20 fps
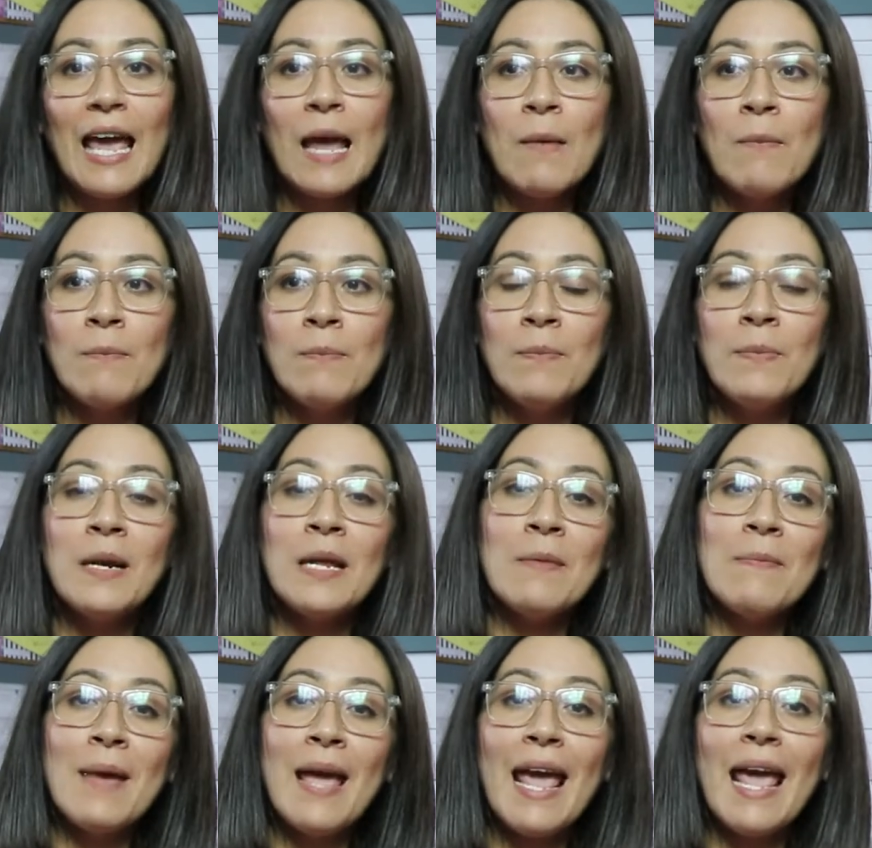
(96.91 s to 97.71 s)

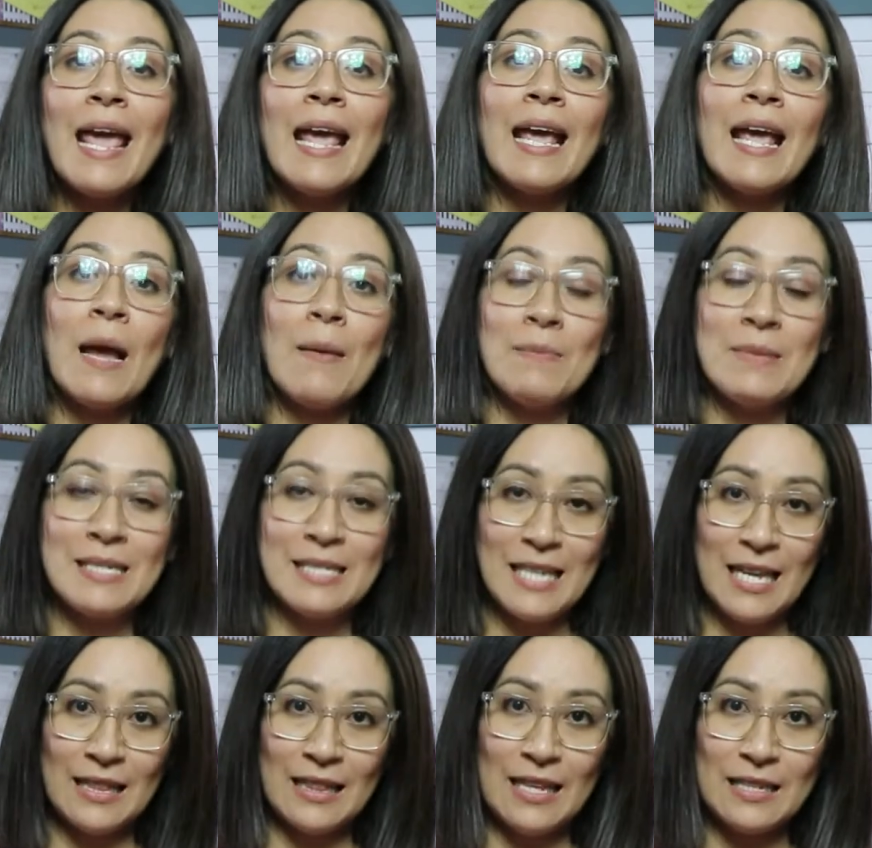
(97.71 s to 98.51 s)
imprime en
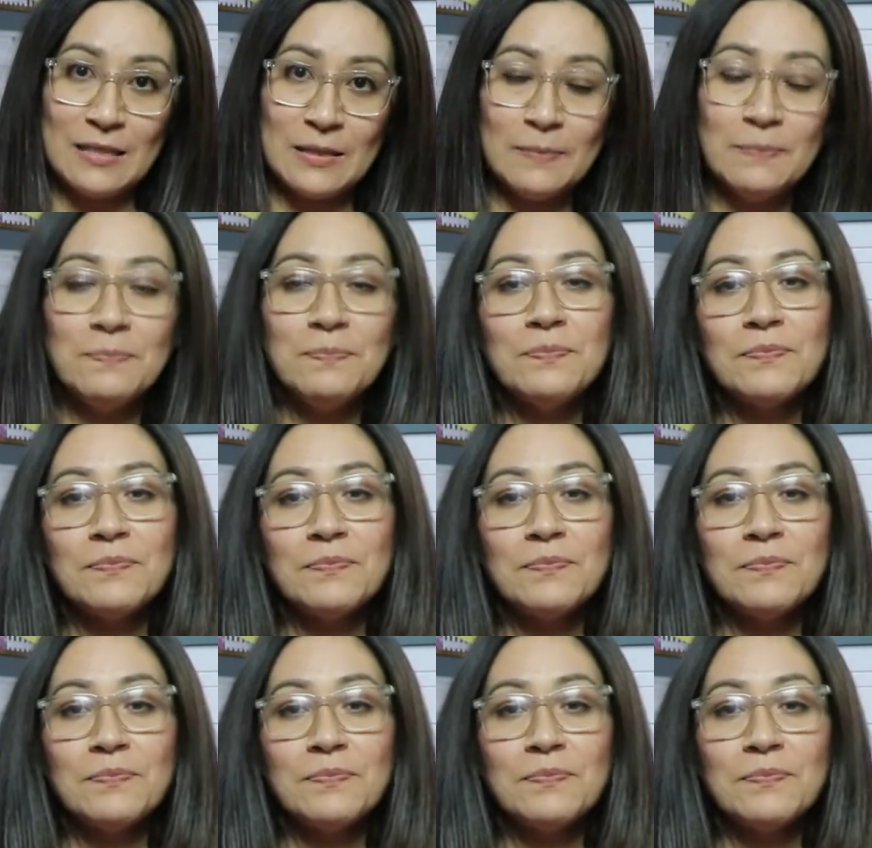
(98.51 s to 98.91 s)
camisetas.